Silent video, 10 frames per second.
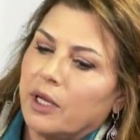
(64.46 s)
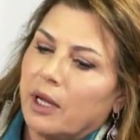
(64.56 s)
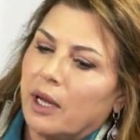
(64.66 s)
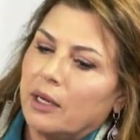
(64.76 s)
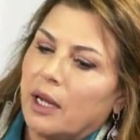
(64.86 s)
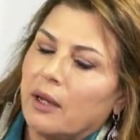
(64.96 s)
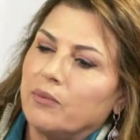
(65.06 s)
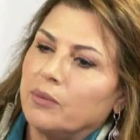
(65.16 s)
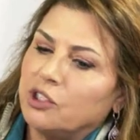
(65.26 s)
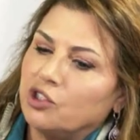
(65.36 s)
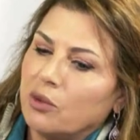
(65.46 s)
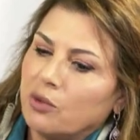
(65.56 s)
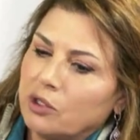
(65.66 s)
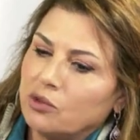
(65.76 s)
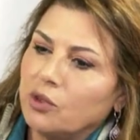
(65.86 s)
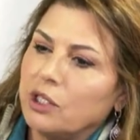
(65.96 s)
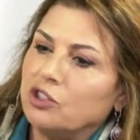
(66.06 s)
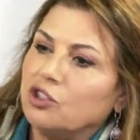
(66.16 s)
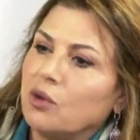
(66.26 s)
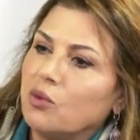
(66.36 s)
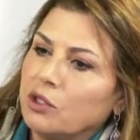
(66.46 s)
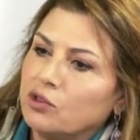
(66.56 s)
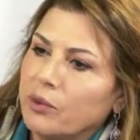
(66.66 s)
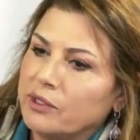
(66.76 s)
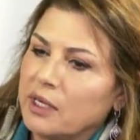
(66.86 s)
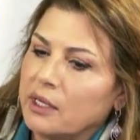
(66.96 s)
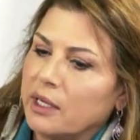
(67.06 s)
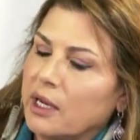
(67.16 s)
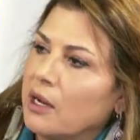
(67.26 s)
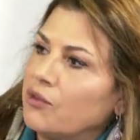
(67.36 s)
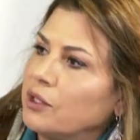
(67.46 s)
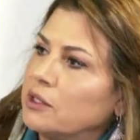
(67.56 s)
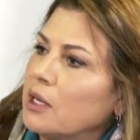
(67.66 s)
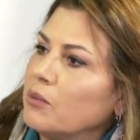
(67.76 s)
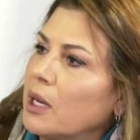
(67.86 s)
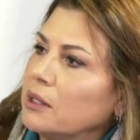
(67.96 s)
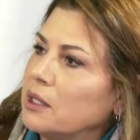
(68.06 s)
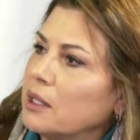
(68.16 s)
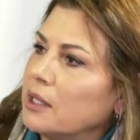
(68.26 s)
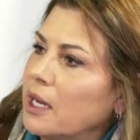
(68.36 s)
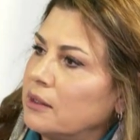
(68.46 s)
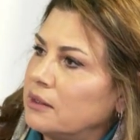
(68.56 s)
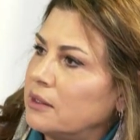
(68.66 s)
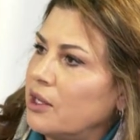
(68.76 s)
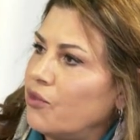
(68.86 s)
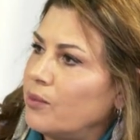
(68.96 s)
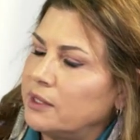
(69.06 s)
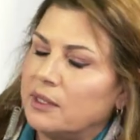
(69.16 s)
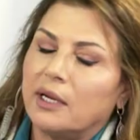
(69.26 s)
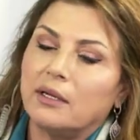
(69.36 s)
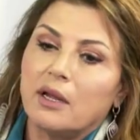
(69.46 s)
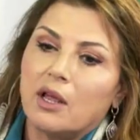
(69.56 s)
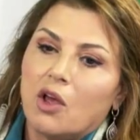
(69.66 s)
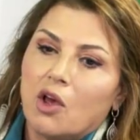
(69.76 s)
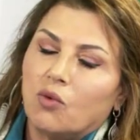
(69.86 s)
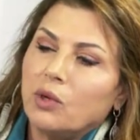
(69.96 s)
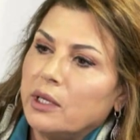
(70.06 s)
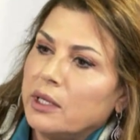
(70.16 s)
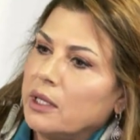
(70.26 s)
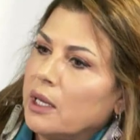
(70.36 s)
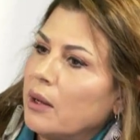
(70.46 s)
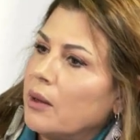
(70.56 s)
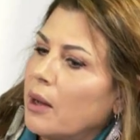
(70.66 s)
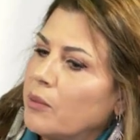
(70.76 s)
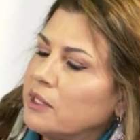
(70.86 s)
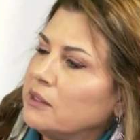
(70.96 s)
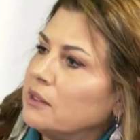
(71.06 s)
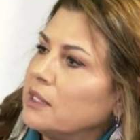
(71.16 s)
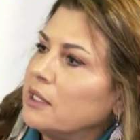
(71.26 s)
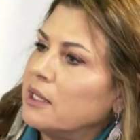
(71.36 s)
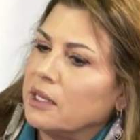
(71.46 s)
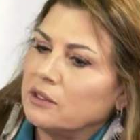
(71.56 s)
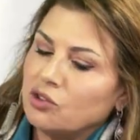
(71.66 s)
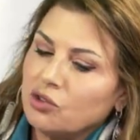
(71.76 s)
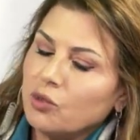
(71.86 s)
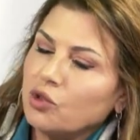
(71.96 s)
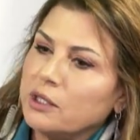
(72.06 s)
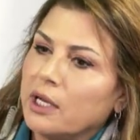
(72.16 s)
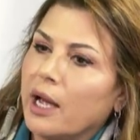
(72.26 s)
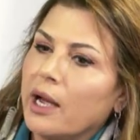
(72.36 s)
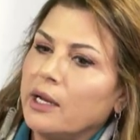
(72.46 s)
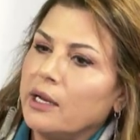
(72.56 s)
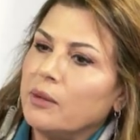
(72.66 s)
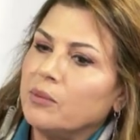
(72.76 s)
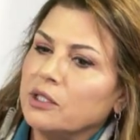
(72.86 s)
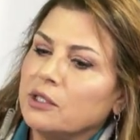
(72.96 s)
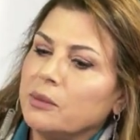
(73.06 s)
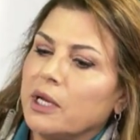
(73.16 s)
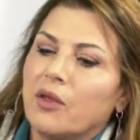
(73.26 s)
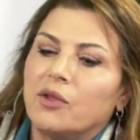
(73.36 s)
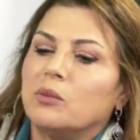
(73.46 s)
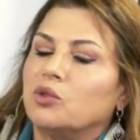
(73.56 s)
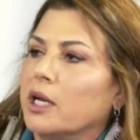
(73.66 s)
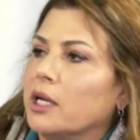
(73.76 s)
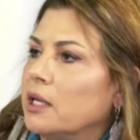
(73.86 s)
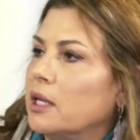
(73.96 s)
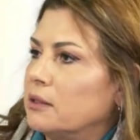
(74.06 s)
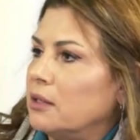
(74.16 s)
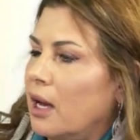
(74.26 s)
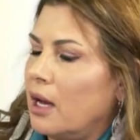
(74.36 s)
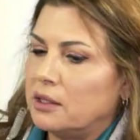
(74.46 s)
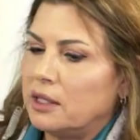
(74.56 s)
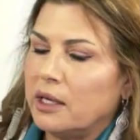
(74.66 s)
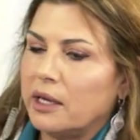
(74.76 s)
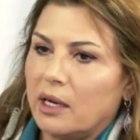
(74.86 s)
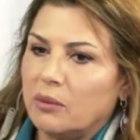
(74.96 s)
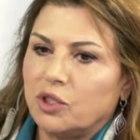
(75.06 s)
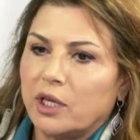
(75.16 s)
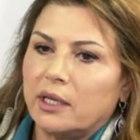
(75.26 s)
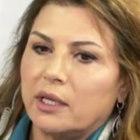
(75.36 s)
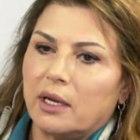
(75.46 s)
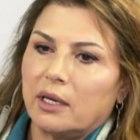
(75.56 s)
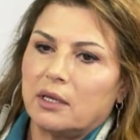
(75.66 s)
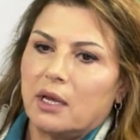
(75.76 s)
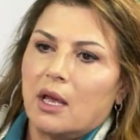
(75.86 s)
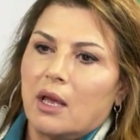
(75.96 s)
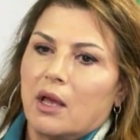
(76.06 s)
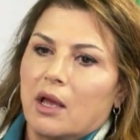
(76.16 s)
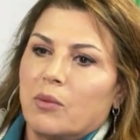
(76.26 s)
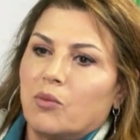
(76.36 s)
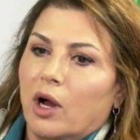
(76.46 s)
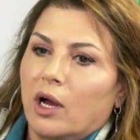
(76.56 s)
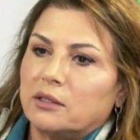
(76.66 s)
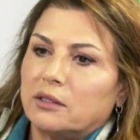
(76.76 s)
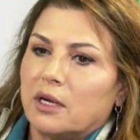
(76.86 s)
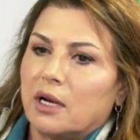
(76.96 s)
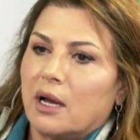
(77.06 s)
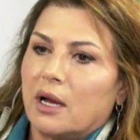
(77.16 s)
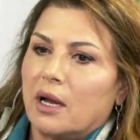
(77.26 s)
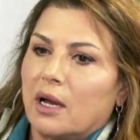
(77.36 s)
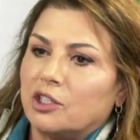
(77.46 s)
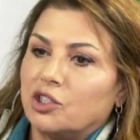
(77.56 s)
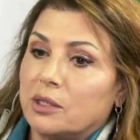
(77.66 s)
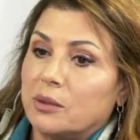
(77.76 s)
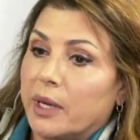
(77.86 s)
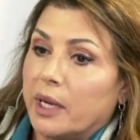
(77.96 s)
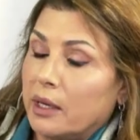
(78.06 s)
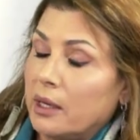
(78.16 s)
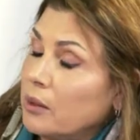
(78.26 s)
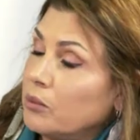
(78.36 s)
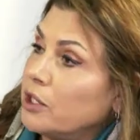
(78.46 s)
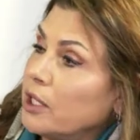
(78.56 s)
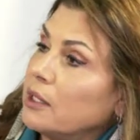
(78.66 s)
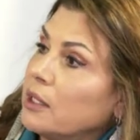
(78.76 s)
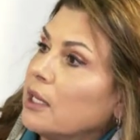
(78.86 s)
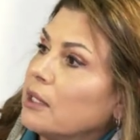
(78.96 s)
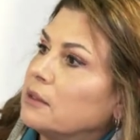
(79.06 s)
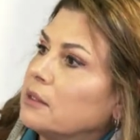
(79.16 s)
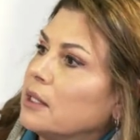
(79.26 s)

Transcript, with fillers: هلا عم بتجوزوا واللي تجوزوا مثلا خلال الفترة الماضية خلال الصيف مثلا واللي آه، قبل سنتين ثلاثة الصمود العائلة من ضمن هذه المتغيرات الحاضرة إن كانت متغيرات آه، معاصرة اجتماعية متغيرات